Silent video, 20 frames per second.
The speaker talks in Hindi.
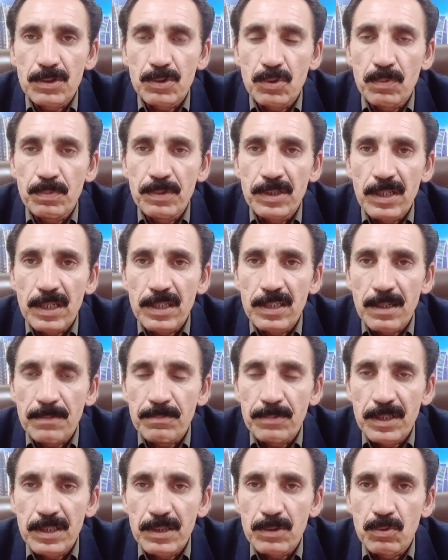हैं जो भी नई
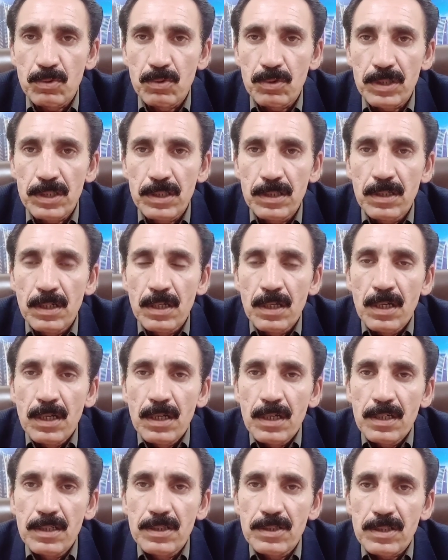अपडेट होगी
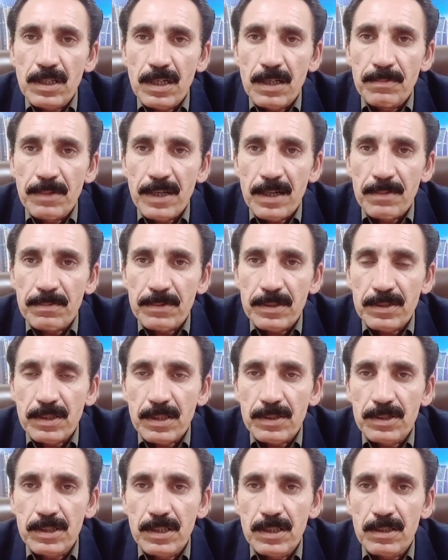इन मैं आपके
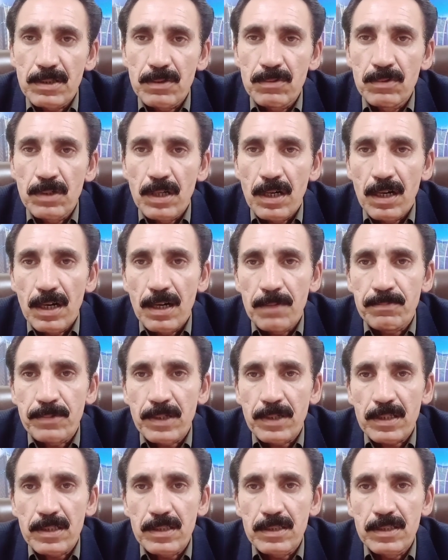साथ शेयर करूँगा अब
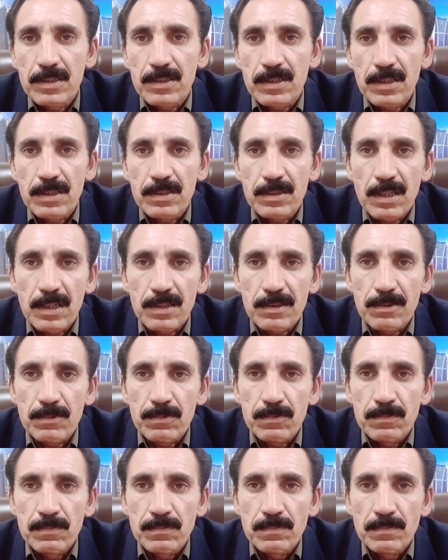तक के लिए इतना ही थैंक
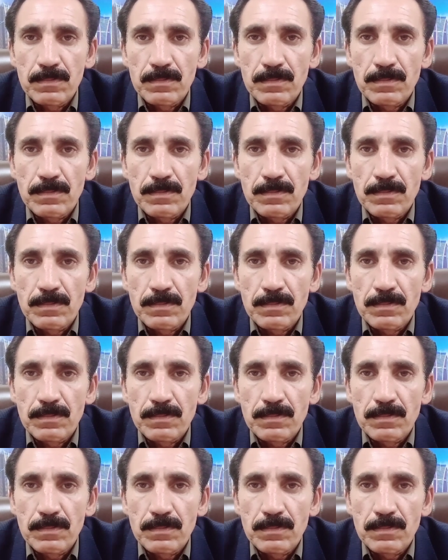यू